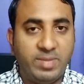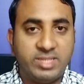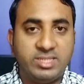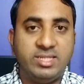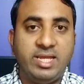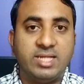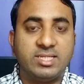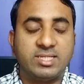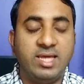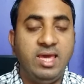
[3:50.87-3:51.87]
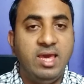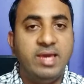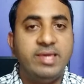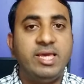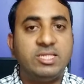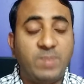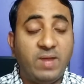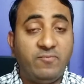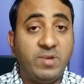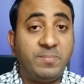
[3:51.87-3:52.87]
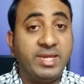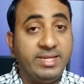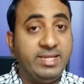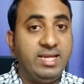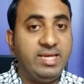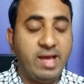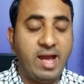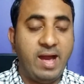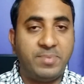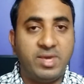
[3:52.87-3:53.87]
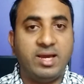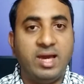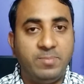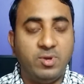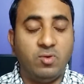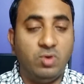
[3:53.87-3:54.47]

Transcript: परचेज़ नहीं कर सकते हैं ये स्मार्टफोन आप किन के लिए आपके घर पे